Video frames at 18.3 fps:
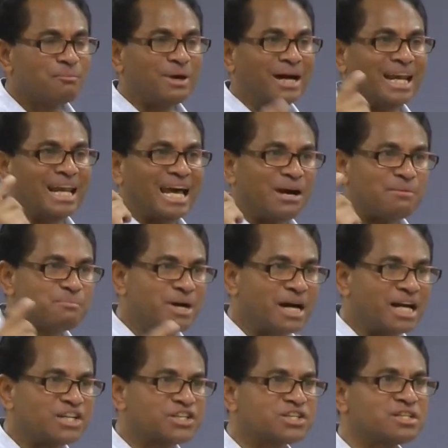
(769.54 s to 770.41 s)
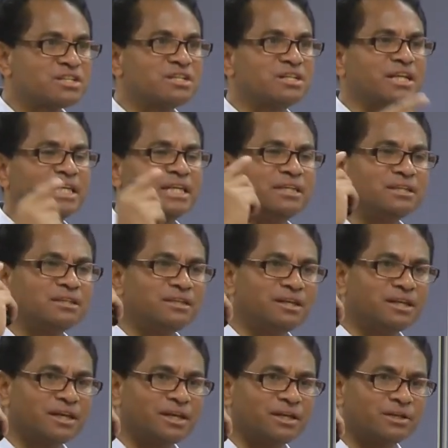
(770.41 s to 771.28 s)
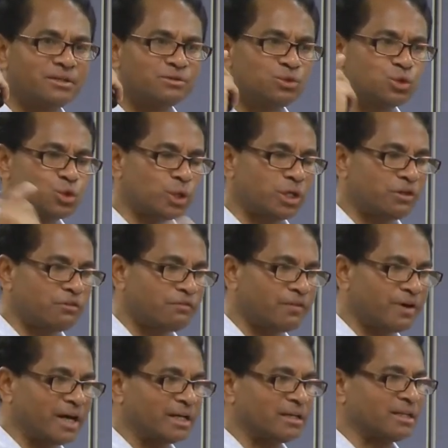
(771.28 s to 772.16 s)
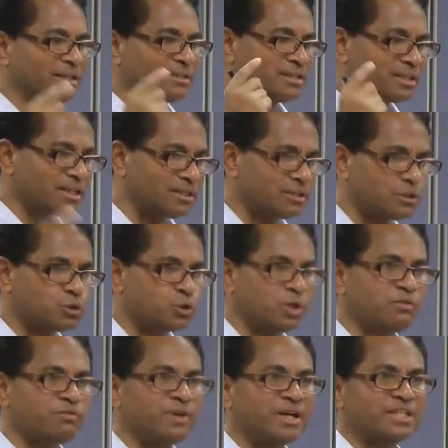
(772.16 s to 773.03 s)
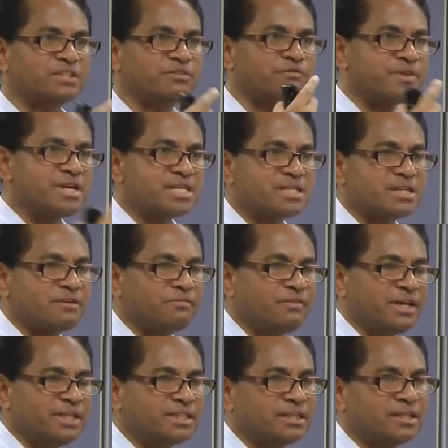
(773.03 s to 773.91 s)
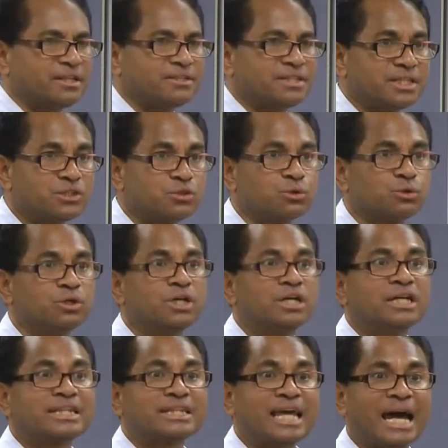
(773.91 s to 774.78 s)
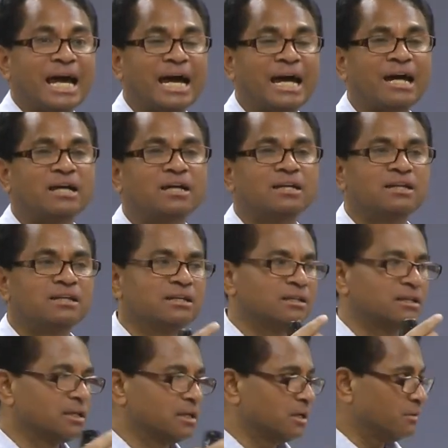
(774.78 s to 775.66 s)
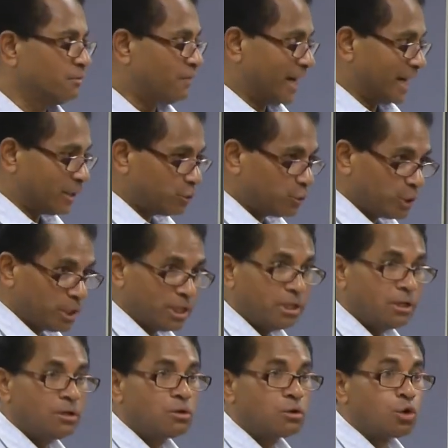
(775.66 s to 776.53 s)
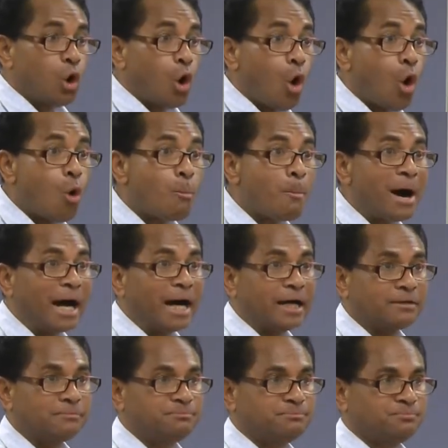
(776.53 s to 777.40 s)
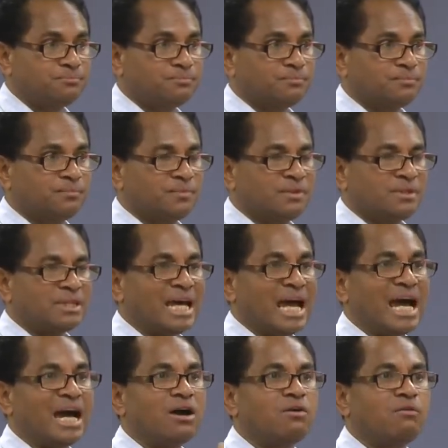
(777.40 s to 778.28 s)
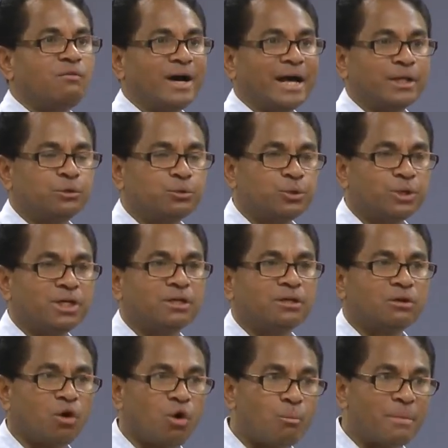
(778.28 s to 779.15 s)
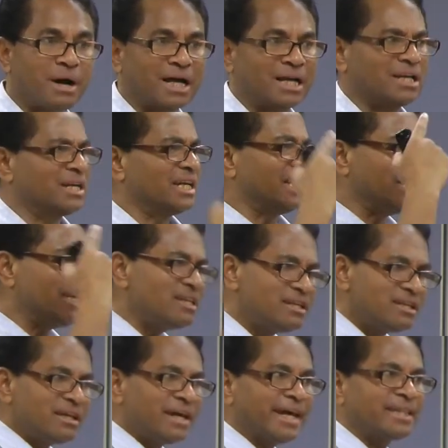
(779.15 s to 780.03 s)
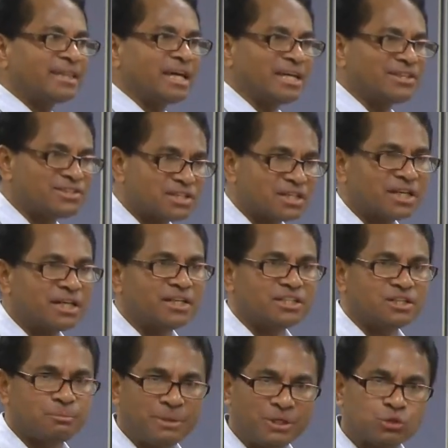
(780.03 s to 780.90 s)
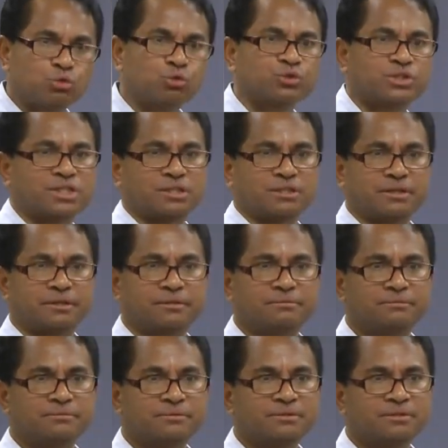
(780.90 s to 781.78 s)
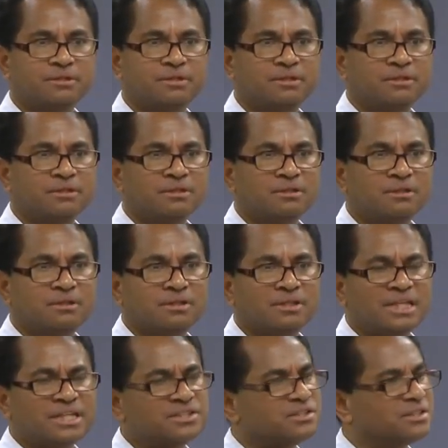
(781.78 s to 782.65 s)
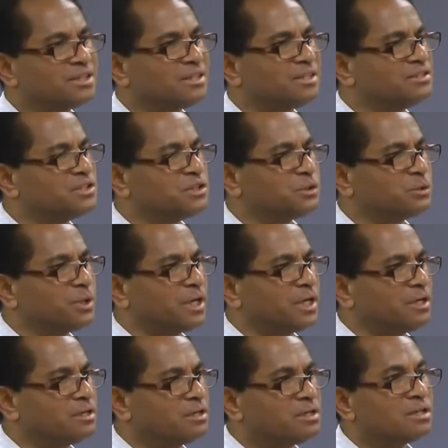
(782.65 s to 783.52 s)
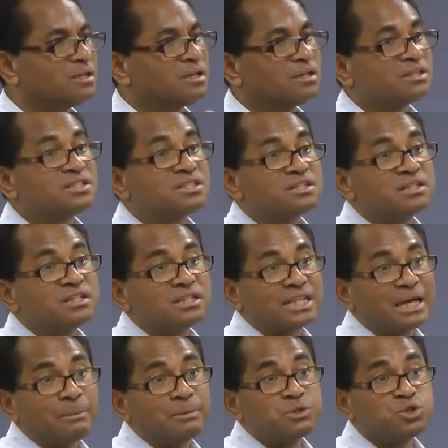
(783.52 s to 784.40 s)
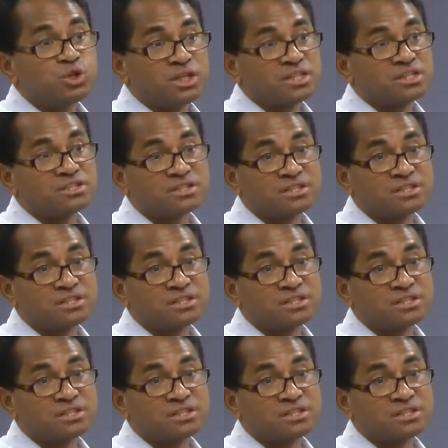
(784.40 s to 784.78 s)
巴拉巴是一个罪犯那这个是罪犯是非常非常的清楚。他反对罗马，他反对罗马，应该他这个人是被处死的。但是呢，很奇怪，是他们选